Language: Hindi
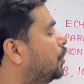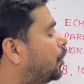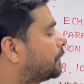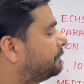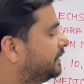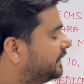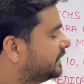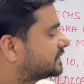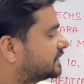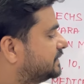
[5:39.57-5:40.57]
और
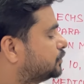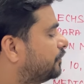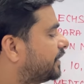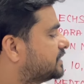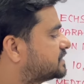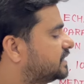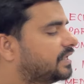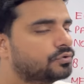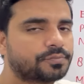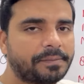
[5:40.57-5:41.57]
बीडीएस की जो वैकेंसी है
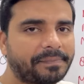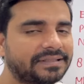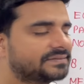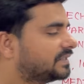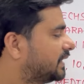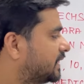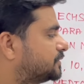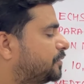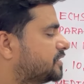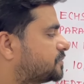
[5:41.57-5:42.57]
उसमें पांच साल का
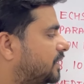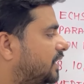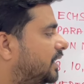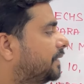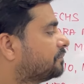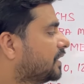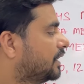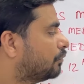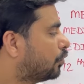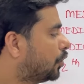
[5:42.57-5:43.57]
एक्सपीरियंस मांगा है
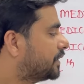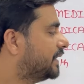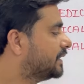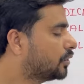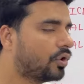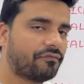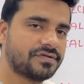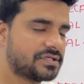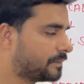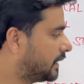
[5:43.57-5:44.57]
वो डेंटल
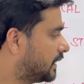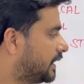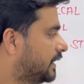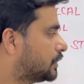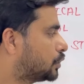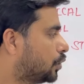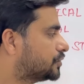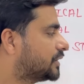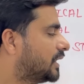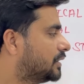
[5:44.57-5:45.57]
ऑफिसर मांगा है दो
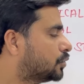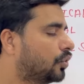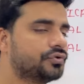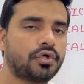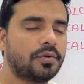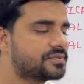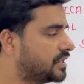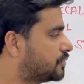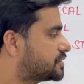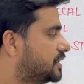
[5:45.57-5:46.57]
साल दो जॉब्स
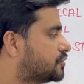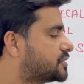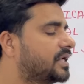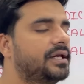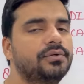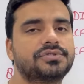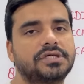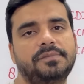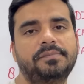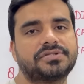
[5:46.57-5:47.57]
हैं उसकी सैलरी
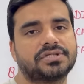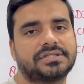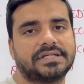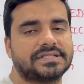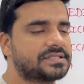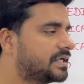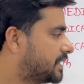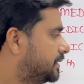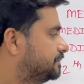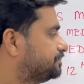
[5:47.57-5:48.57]
उसकी भी पचहत्तर हजार
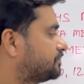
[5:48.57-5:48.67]
है